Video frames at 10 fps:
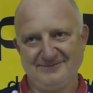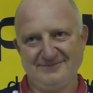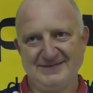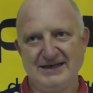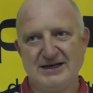
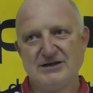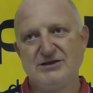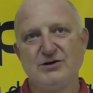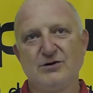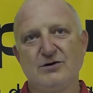Con una
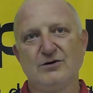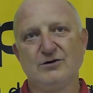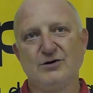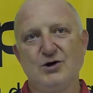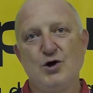storica
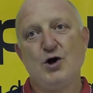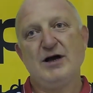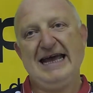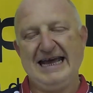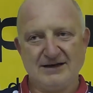come il
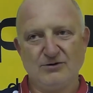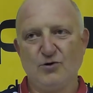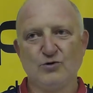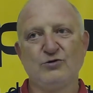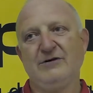GSA ecco,
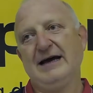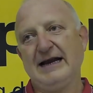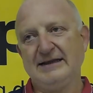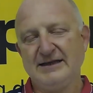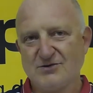che... Contro una
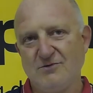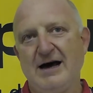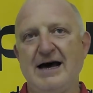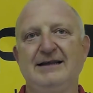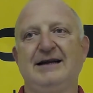grande
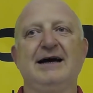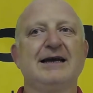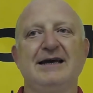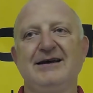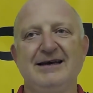squadra
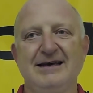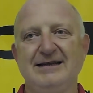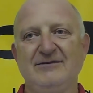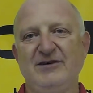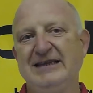che
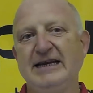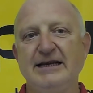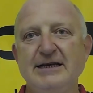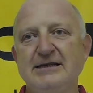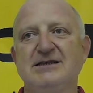fin
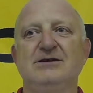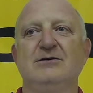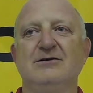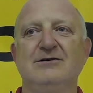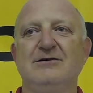
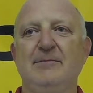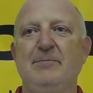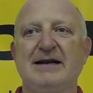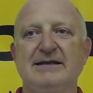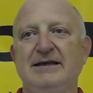dall'inizio è
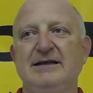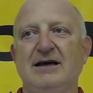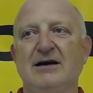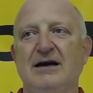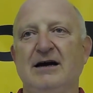
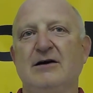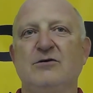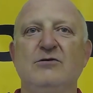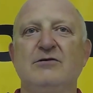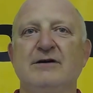partita
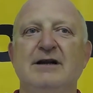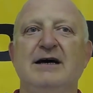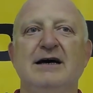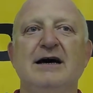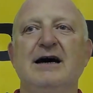con,
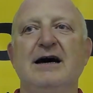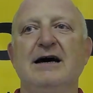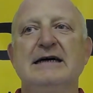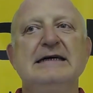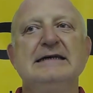eh,